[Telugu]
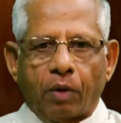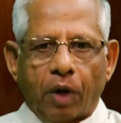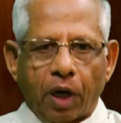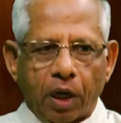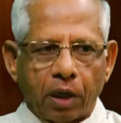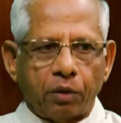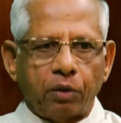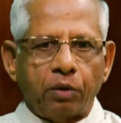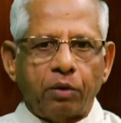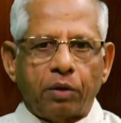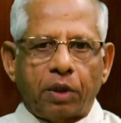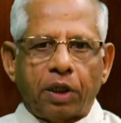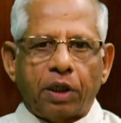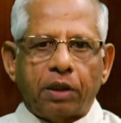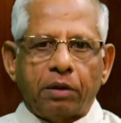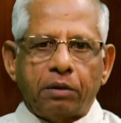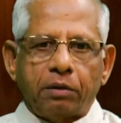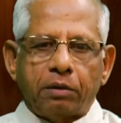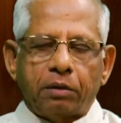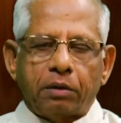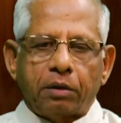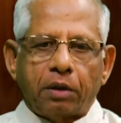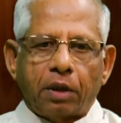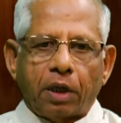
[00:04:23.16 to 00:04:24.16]
వారు
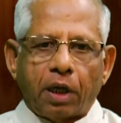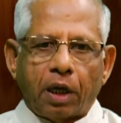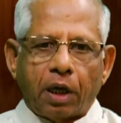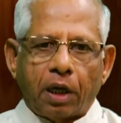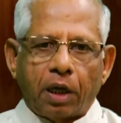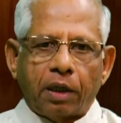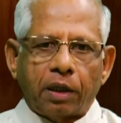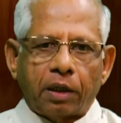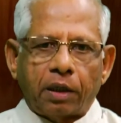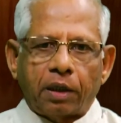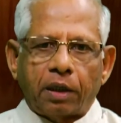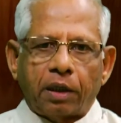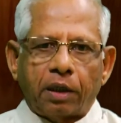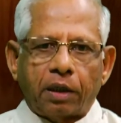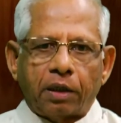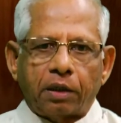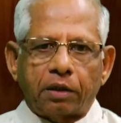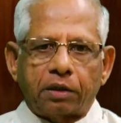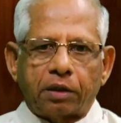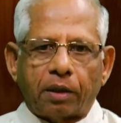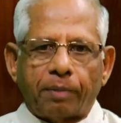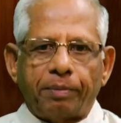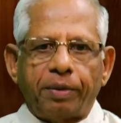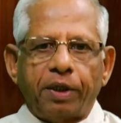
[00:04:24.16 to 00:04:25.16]
కూడాను ఆ యొక్క
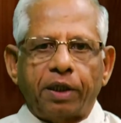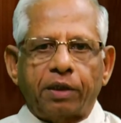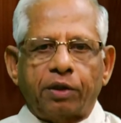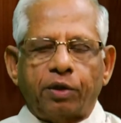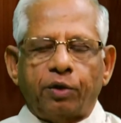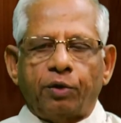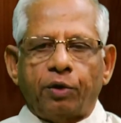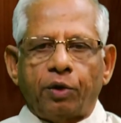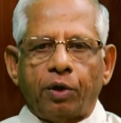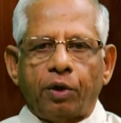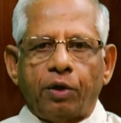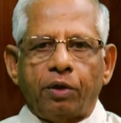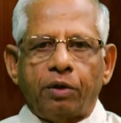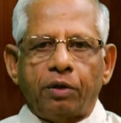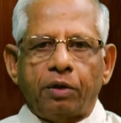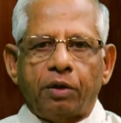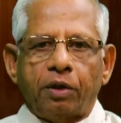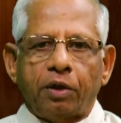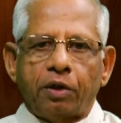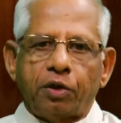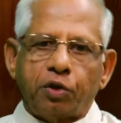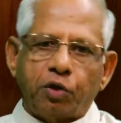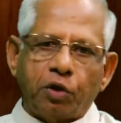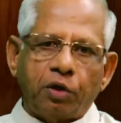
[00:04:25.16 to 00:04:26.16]
సభ్యత్వంలో
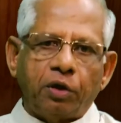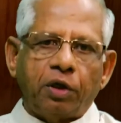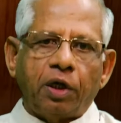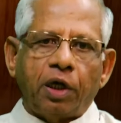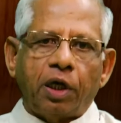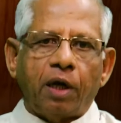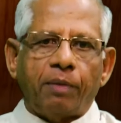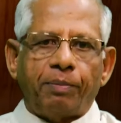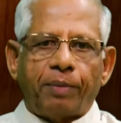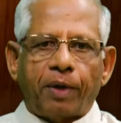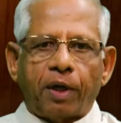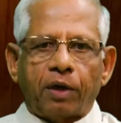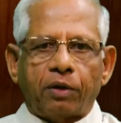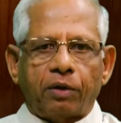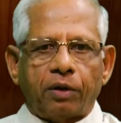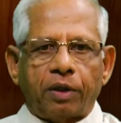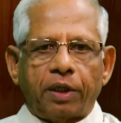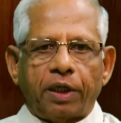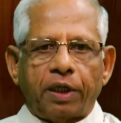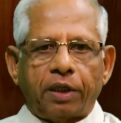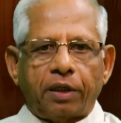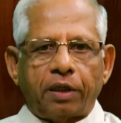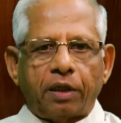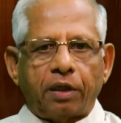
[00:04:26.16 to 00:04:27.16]
చురుకుగా
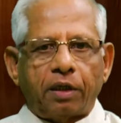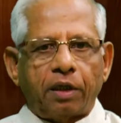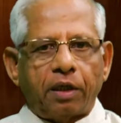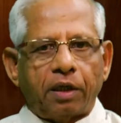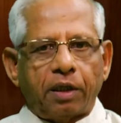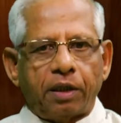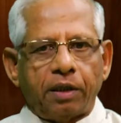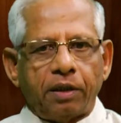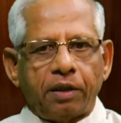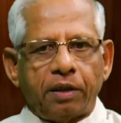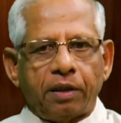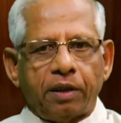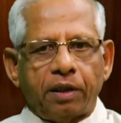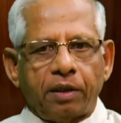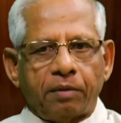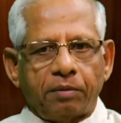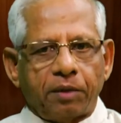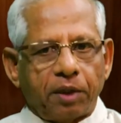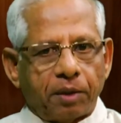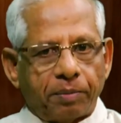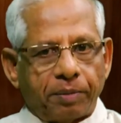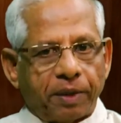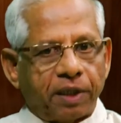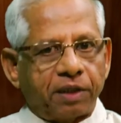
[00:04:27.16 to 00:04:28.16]
పాల్గొనేటట్లుగా
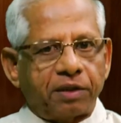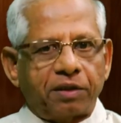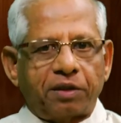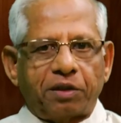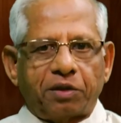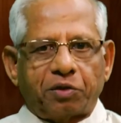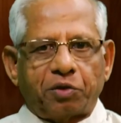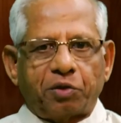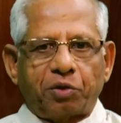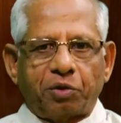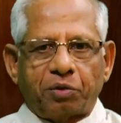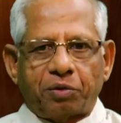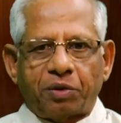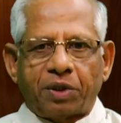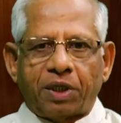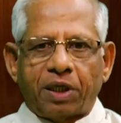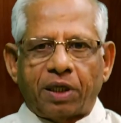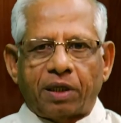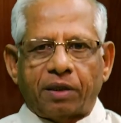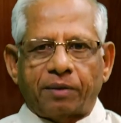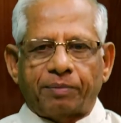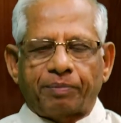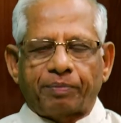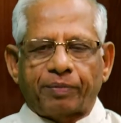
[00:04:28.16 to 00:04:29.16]
మీరు పనిచేస్తూ
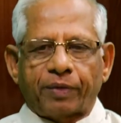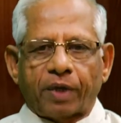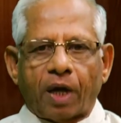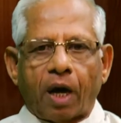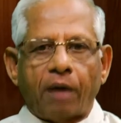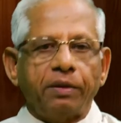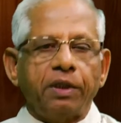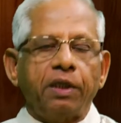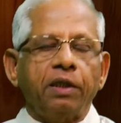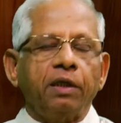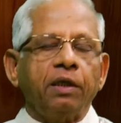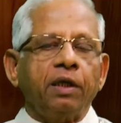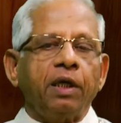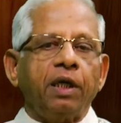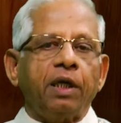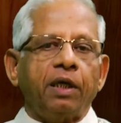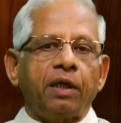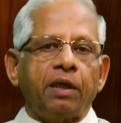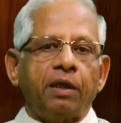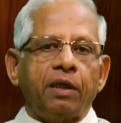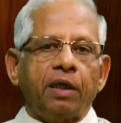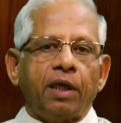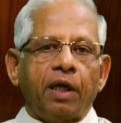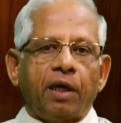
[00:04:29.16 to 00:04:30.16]
ఉండాలి ఆ విధంగా
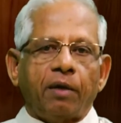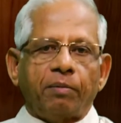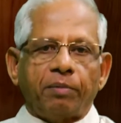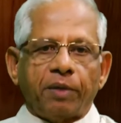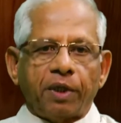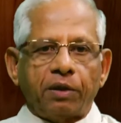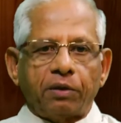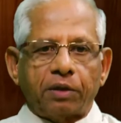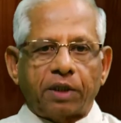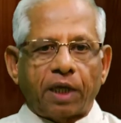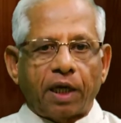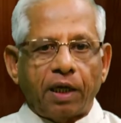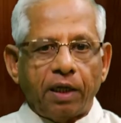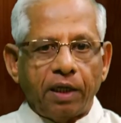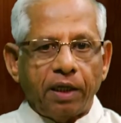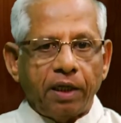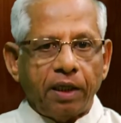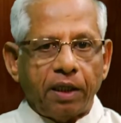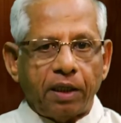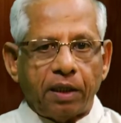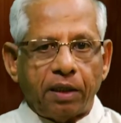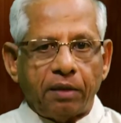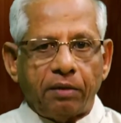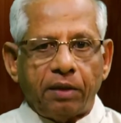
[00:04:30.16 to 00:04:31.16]
మీరు
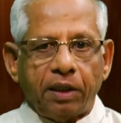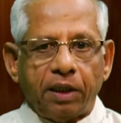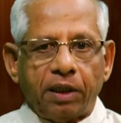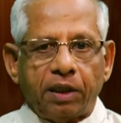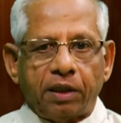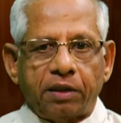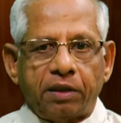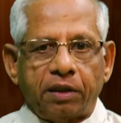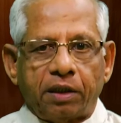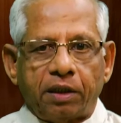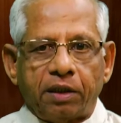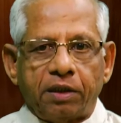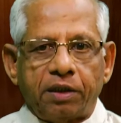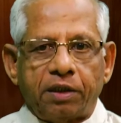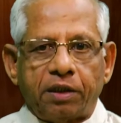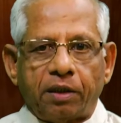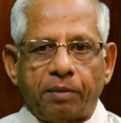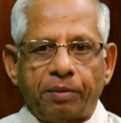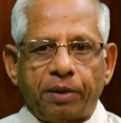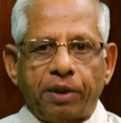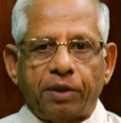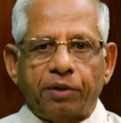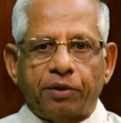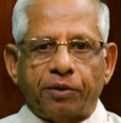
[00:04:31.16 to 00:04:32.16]
తల్లినటువంటి
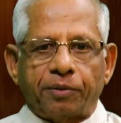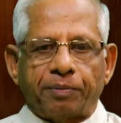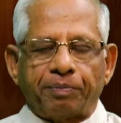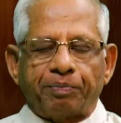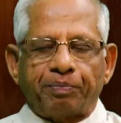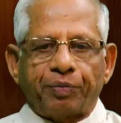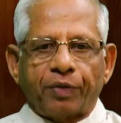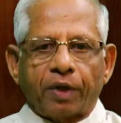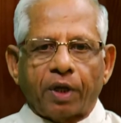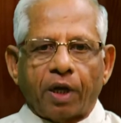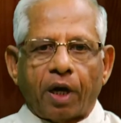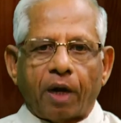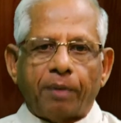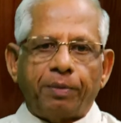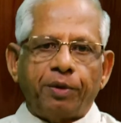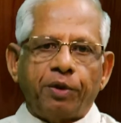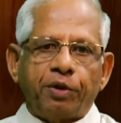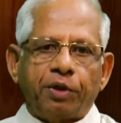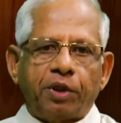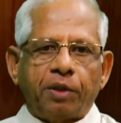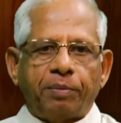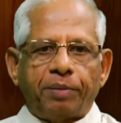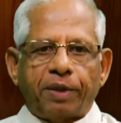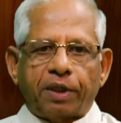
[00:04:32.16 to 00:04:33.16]
శ్రీసభను
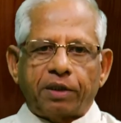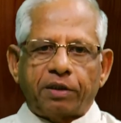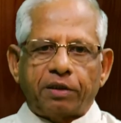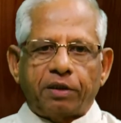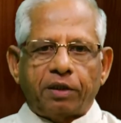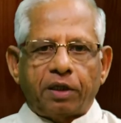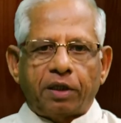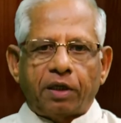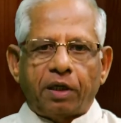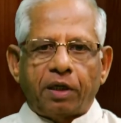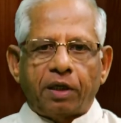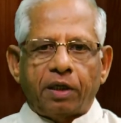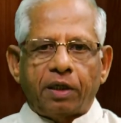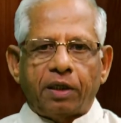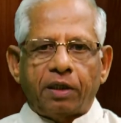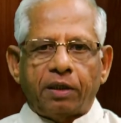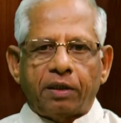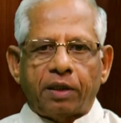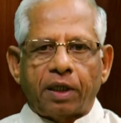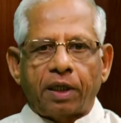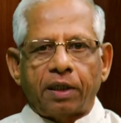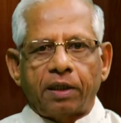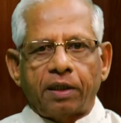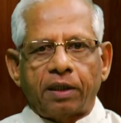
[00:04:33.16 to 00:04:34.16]
అభివృద్ధి పరిచినట్లుగా
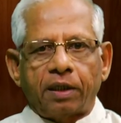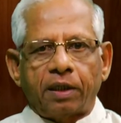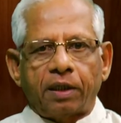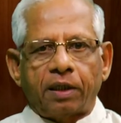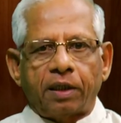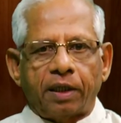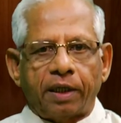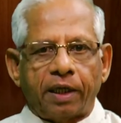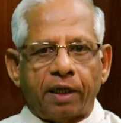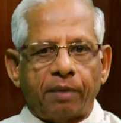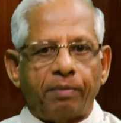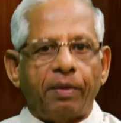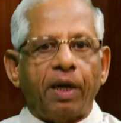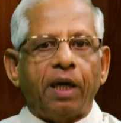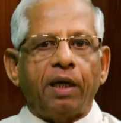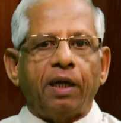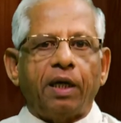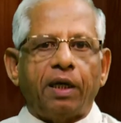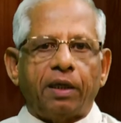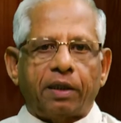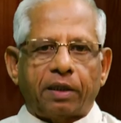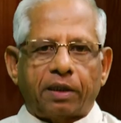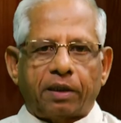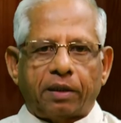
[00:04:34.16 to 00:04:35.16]
దాని యొక్క
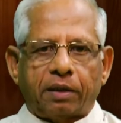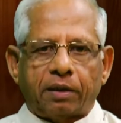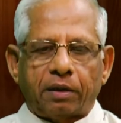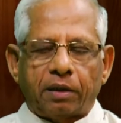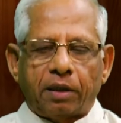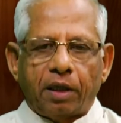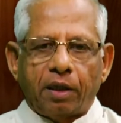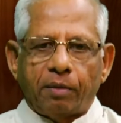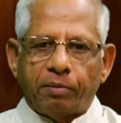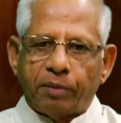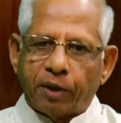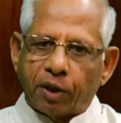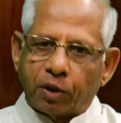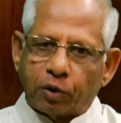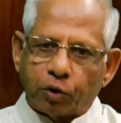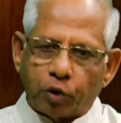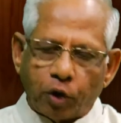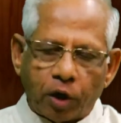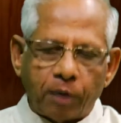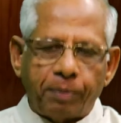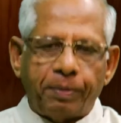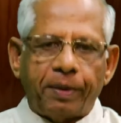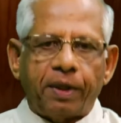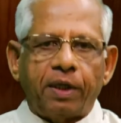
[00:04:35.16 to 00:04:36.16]
నిర్మాణానికి మీరు
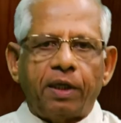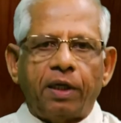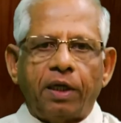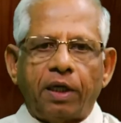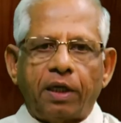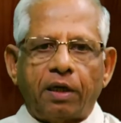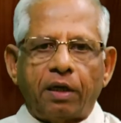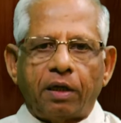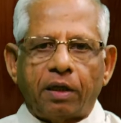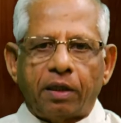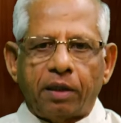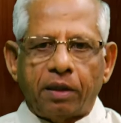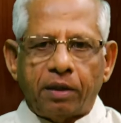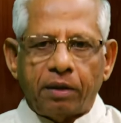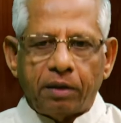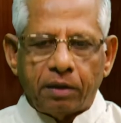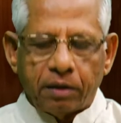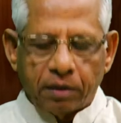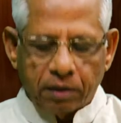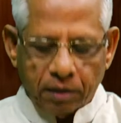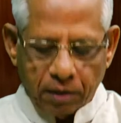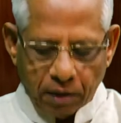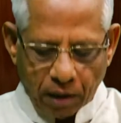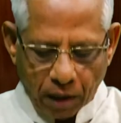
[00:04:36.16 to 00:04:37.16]
తోడ్పడినట్లుగా
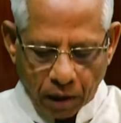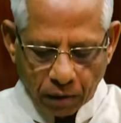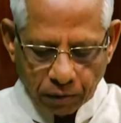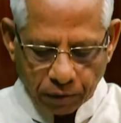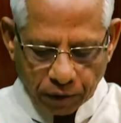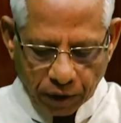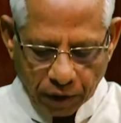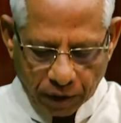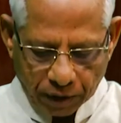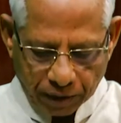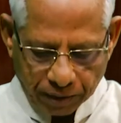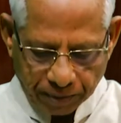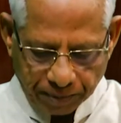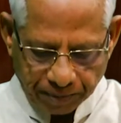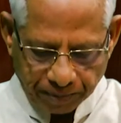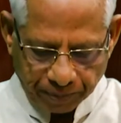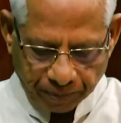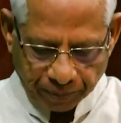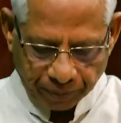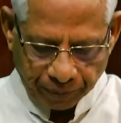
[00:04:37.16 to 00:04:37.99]
అవుతారు